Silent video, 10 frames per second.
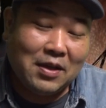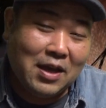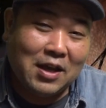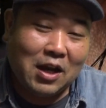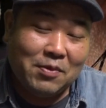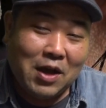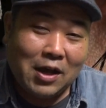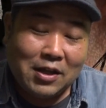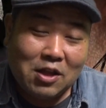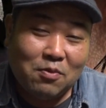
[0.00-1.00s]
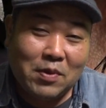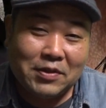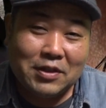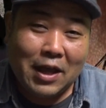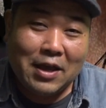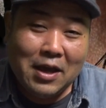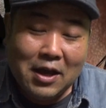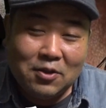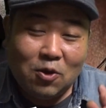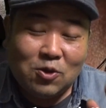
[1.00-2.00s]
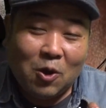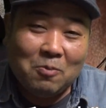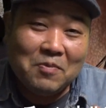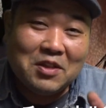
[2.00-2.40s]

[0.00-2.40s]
映画レビュー上げたいと思いますんで、どうぞ